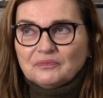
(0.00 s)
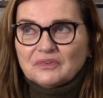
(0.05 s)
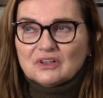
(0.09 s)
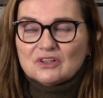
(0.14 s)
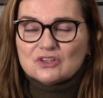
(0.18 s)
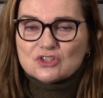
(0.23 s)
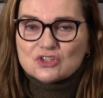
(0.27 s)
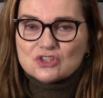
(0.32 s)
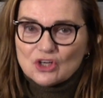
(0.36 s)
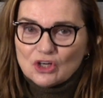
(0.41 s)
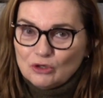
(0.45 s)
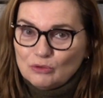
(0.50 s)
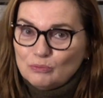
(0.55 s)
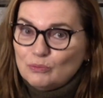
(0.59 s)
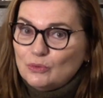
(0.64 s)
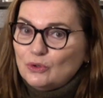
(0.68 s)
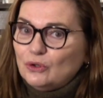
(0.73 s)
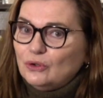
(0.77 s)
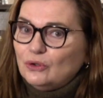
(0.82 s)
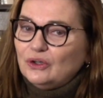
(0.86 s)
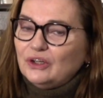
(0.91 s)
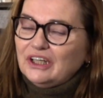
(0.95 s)

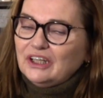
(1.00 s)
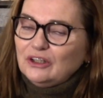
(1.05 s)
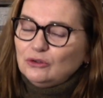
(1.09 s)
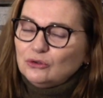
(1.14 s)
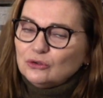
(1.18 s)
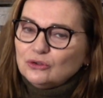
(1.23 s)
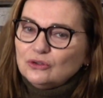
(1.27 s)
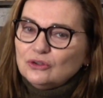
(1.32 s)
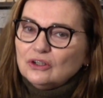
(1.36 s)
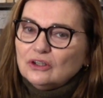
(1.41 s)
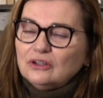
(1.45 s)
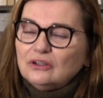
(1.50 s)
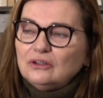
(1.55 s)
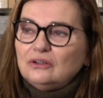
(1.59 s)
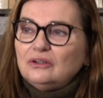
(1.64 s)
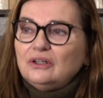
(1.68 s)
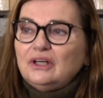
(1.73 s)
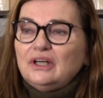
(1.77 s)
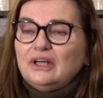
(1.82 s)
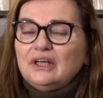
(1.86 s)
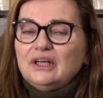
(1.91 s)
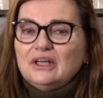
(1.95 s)
semble étonnant,
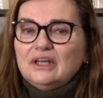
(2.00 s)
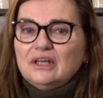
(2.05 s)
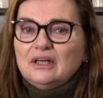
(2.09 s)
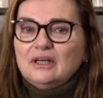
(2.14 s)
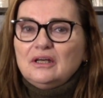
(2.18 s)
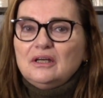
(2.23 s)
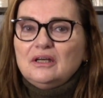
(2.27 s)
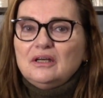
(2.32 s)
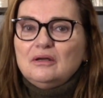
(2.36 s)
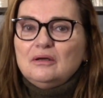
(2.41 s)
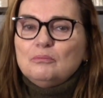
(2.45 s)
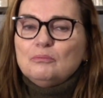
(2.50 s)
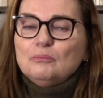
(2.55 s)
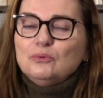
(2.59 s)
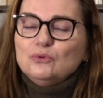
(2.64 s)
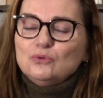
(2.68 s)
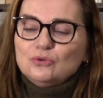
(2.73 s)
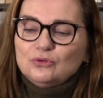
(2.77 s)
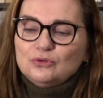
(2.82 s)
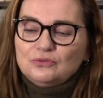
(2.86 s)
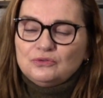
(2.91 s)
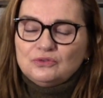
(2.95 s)
et
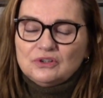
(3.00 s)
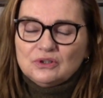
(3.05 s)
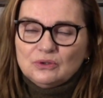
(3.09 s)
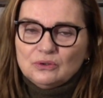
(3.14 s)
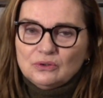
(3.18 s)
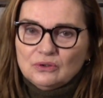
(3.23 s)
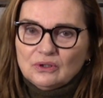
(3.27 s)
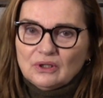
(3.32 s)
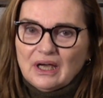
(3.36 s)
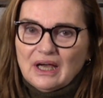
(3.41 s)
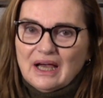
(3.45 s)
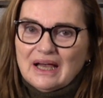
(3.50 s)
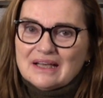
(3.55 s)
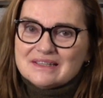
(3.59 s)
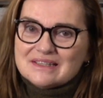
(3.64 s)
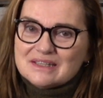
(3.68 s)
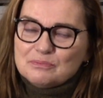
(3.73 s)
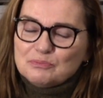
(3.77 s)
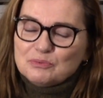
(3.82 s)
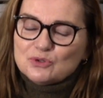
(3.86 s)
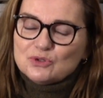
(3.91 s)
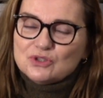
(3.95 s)
beaucoup de figures
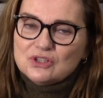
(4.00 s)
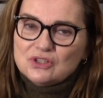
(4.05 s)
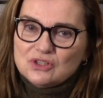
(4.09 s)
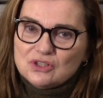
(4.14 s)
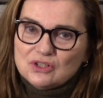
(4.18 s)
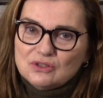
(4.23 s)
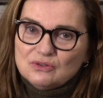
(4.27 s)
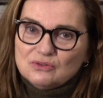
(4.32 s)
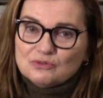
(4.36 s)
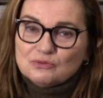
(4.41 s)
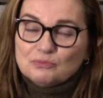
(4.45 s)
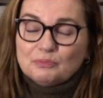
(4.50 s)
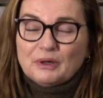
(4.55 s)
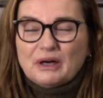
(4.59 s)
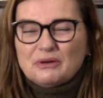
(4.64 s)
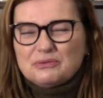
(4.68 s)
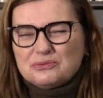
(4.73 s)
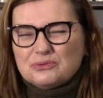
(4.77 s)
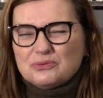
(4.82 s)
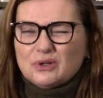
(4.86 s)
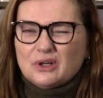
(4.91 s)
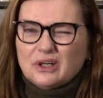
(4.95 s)
assez positives,
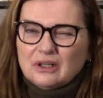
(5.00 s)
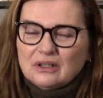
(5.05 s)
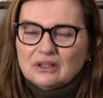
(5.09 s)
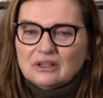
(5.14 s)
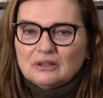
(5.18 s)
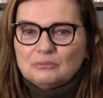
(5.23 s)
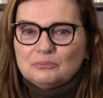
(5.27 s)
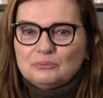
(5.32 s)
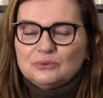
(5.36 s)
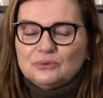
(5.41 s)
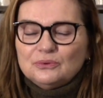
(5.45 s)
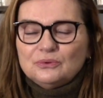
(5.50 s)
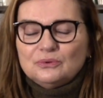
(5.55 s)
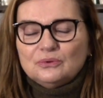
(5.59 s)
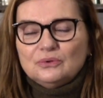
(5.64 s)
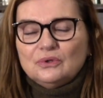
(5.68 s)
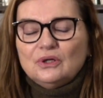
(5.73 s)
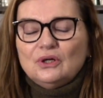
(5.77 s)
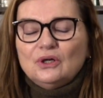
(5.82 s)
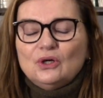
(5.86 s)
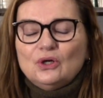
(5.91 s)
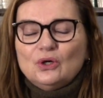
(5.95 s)
parfois un peu
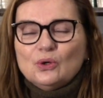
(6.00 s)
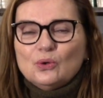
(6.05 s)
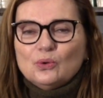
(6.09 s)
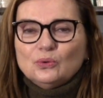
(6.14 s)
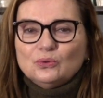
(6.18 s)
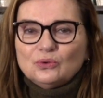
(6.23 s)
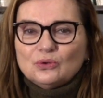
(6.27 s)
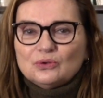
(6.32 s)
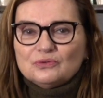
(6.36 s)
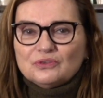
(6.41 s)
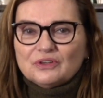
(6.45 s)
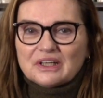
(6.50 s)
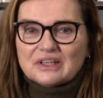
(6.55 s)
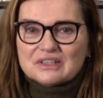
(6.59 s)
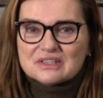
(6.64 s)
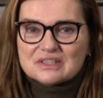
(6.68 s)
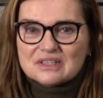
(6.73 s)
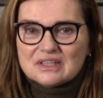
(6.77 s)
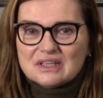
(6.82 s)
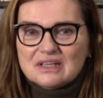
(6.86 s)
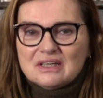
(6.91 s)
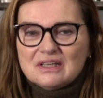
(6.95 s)

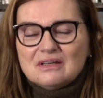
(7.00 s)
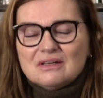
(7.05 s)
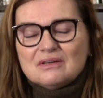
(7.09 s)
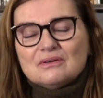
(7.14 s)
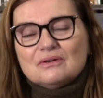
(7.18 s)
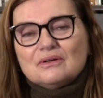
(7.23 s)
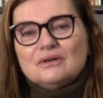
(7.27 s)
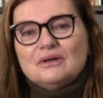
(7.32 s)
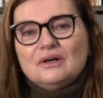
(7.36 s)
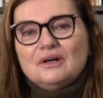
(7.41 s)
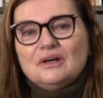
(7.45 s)
controversées, euh,